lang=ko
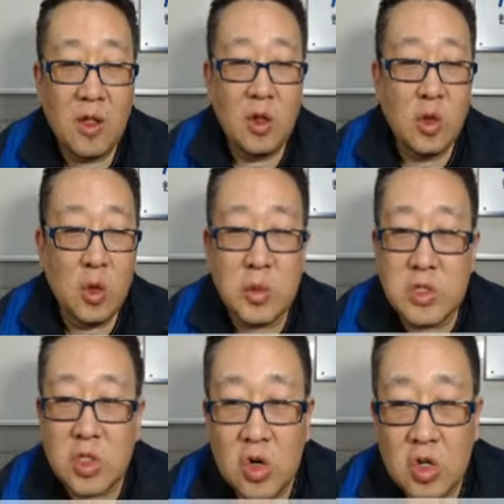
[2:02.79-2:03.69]
요번
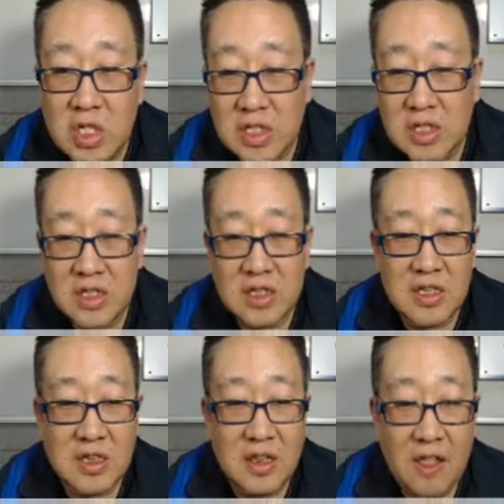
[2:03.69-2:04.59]
선거는
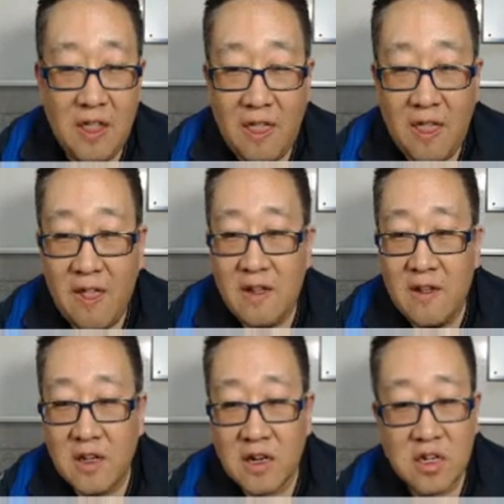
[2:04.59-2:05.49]

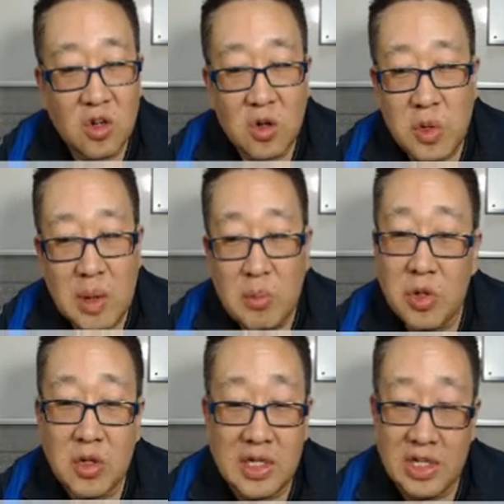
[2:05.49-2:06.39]
그런 걸 별로 안 보는
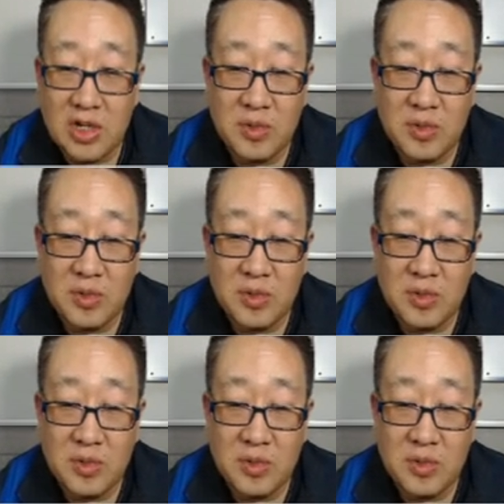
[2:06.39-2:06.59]
것 같아요.